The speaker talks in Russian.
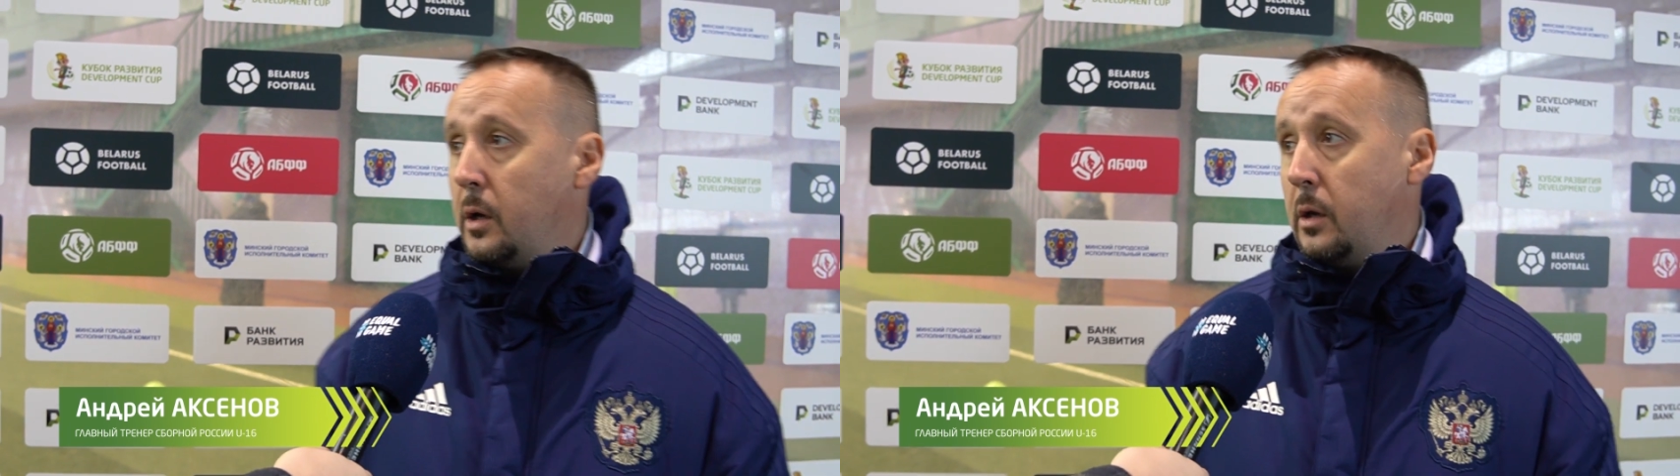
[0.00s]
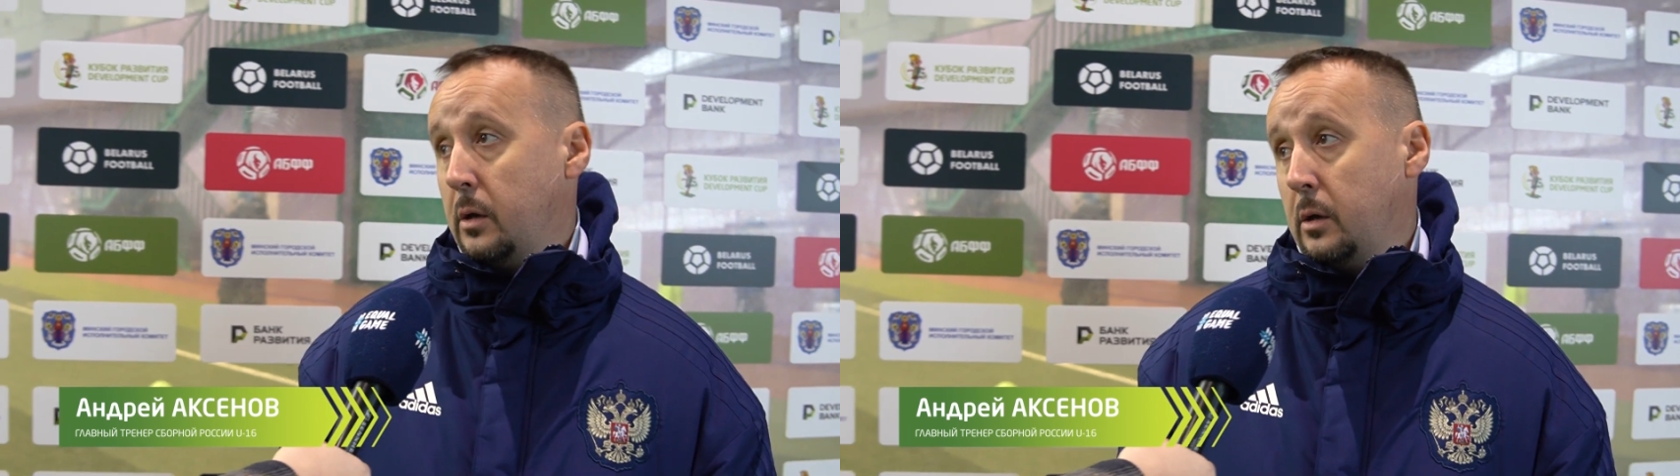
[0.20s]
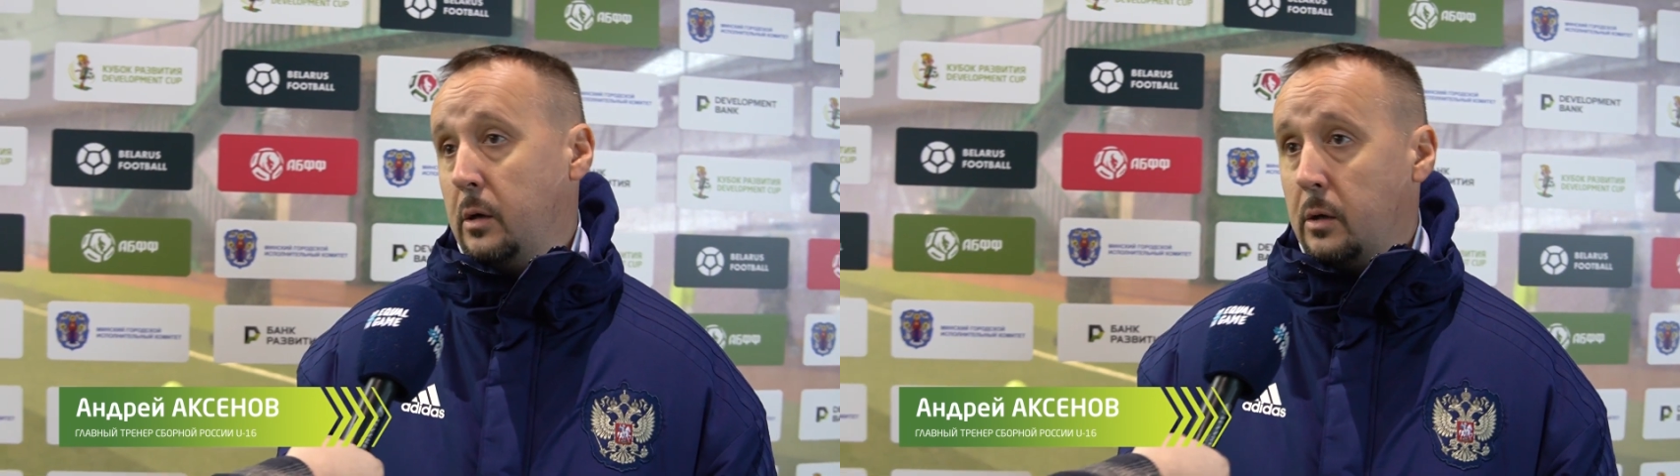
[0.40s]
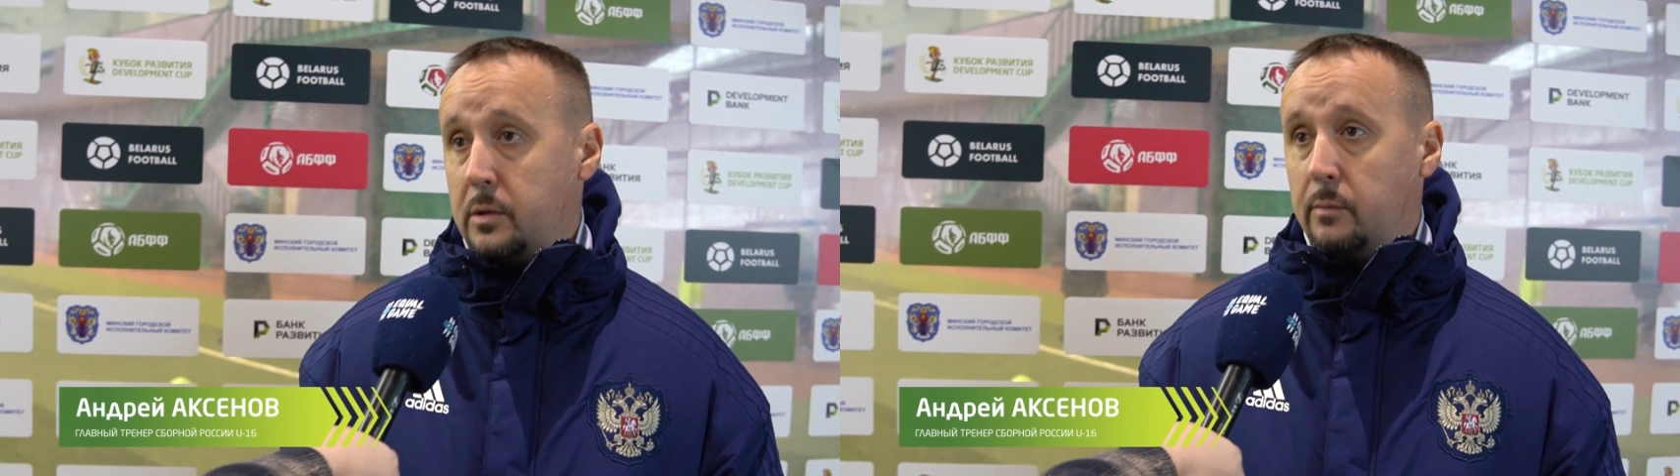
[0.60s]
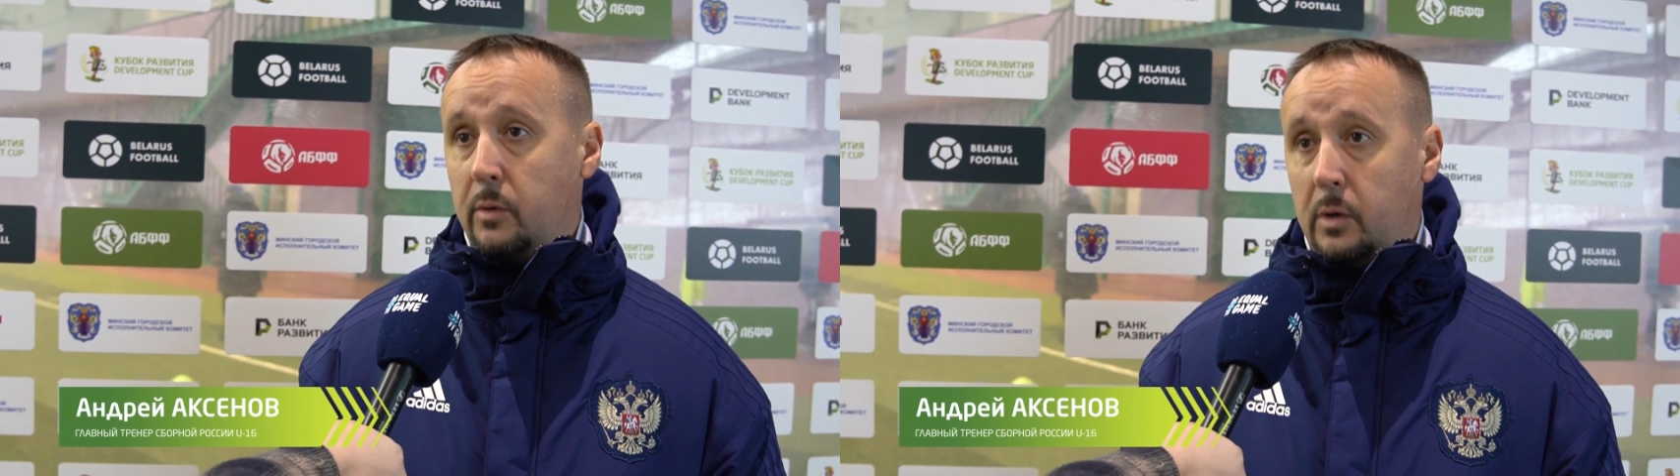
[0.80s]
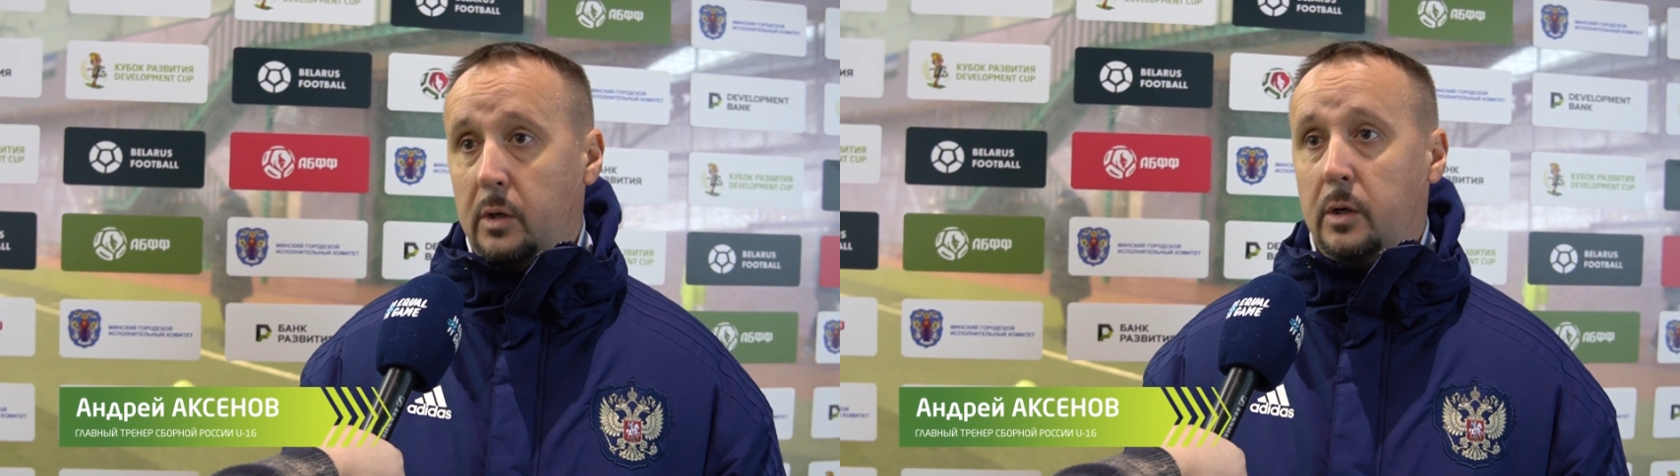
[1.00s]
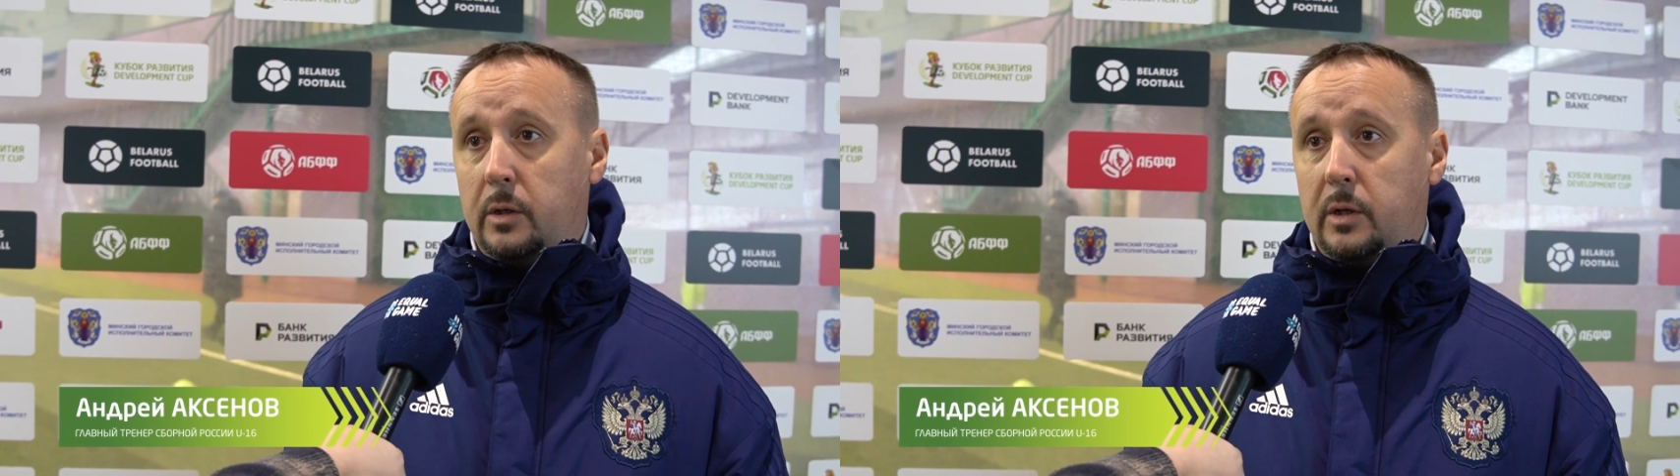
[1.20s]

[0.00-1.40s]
И тем более